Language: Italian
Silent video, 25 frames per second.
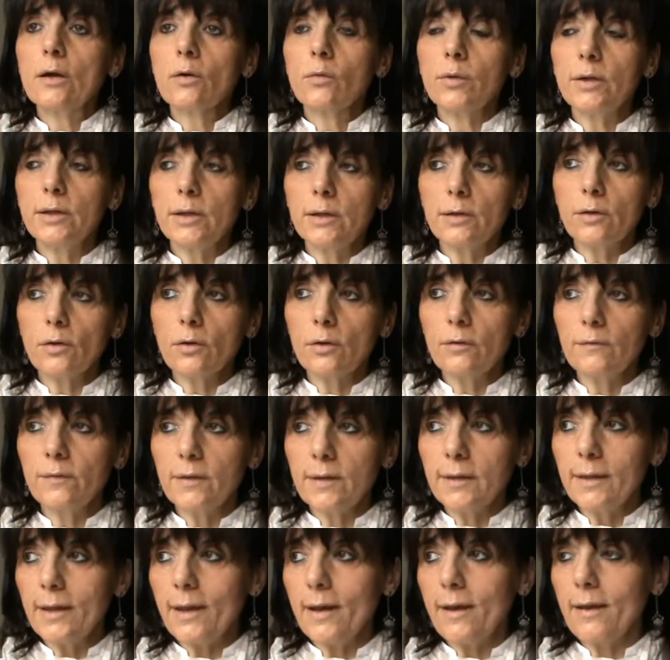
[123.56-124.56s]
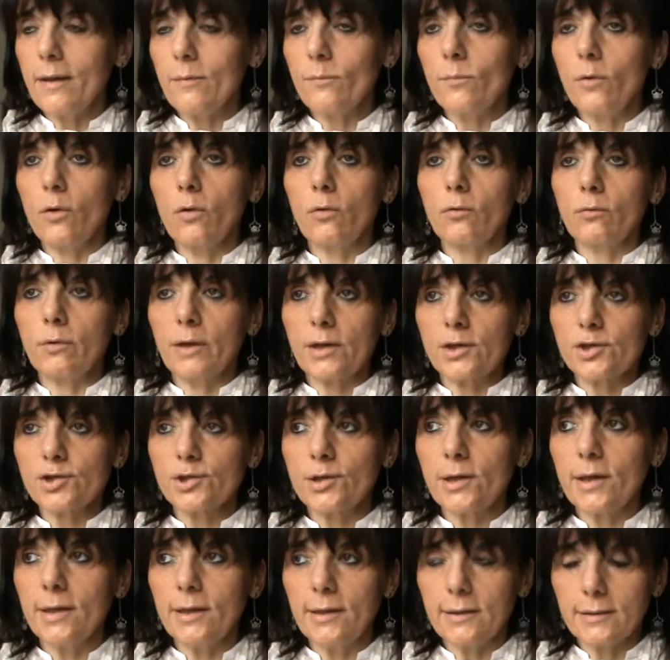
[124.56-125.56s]
Quindi noi vediamo una
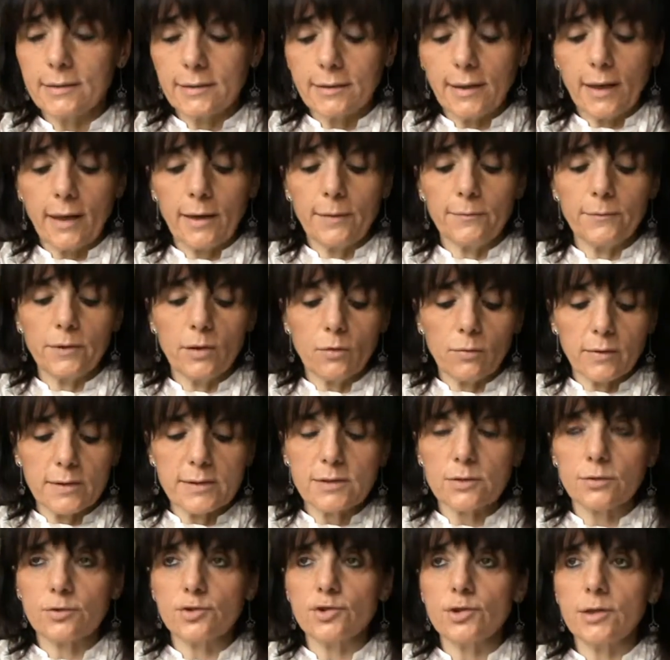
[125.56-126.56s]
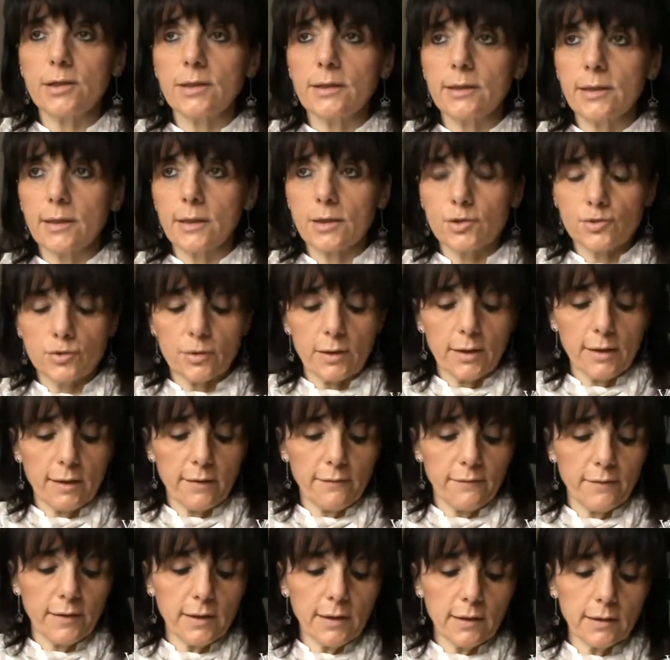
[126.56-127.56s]
scelta di questo genere, cioè la
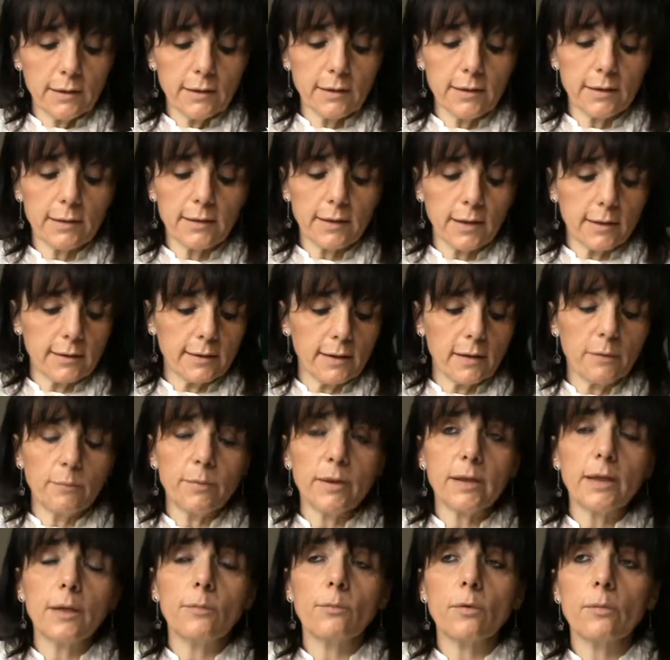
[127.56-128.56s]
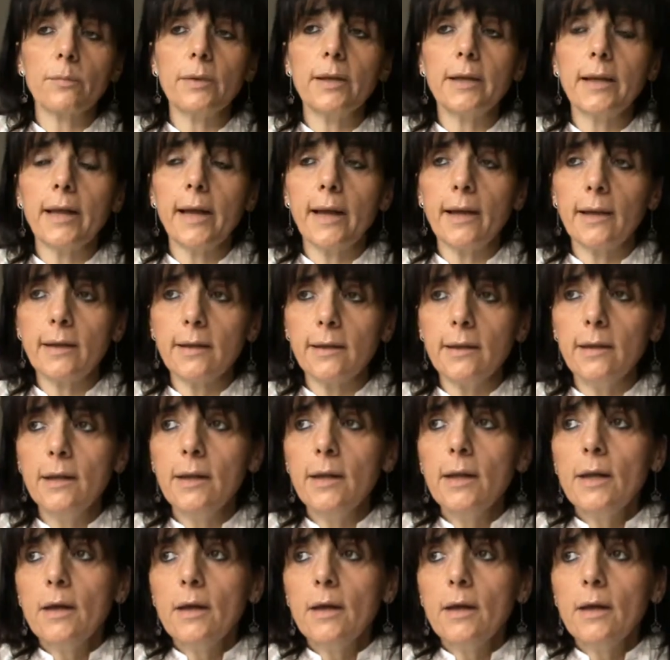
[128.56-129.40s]
vendita dei beni immobiliari,